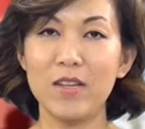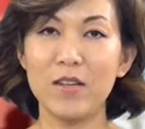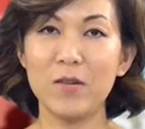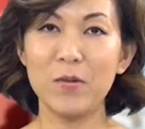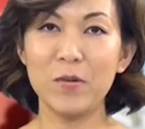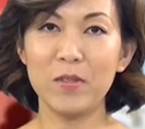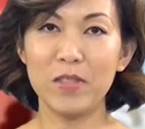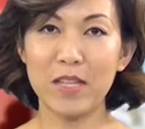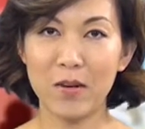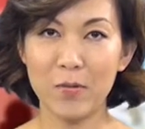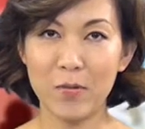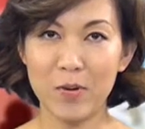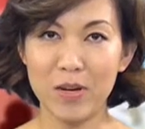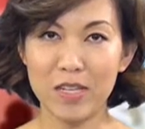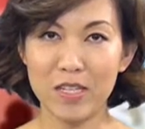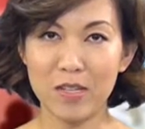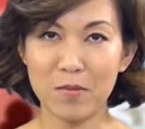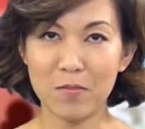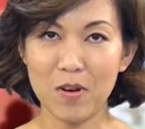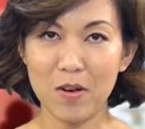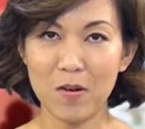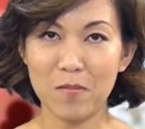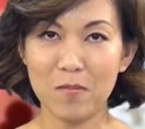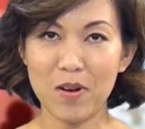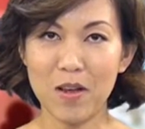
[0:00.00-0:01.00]
những nguồn tài nguyên
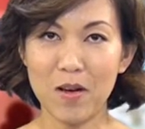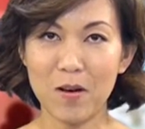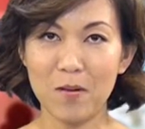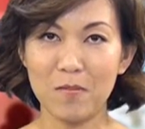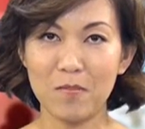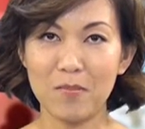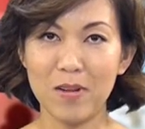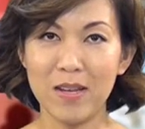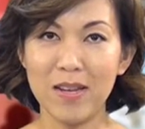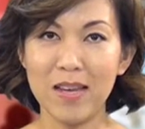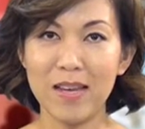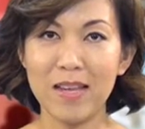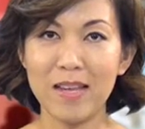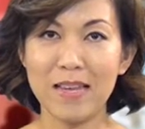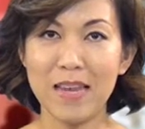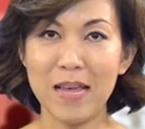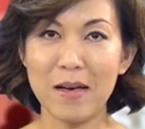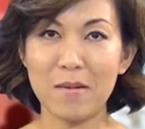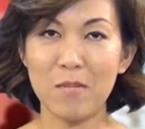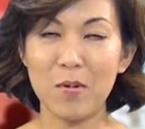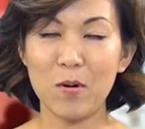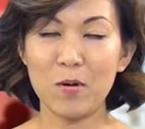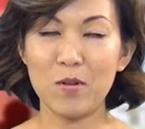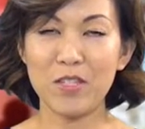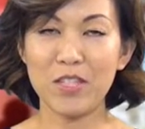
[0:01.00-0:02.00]
trong cộng đồng
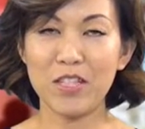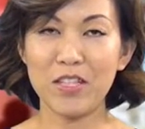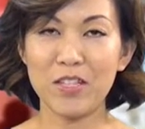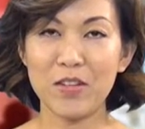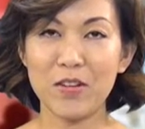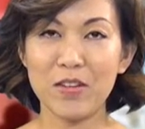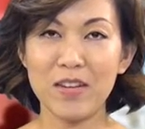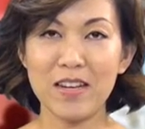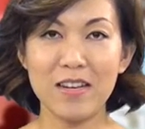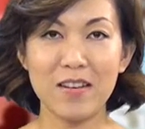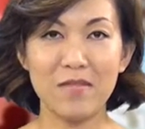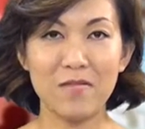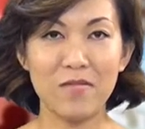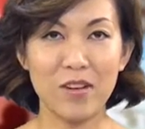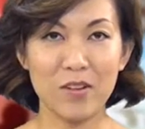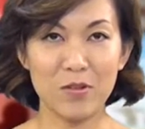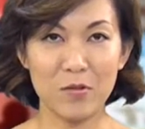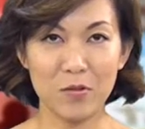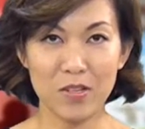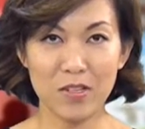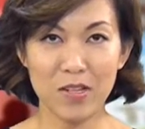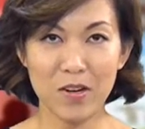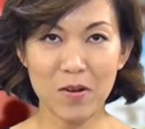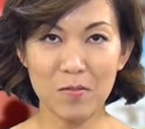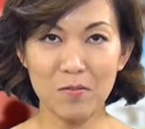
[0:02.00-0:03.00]
nhằm hỗ trợ cho gia đình và
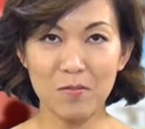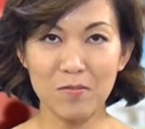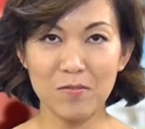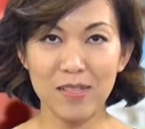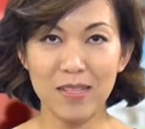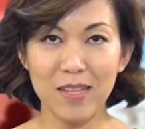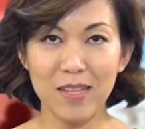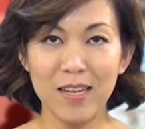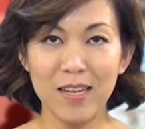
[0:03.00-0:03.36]
cuộc sống.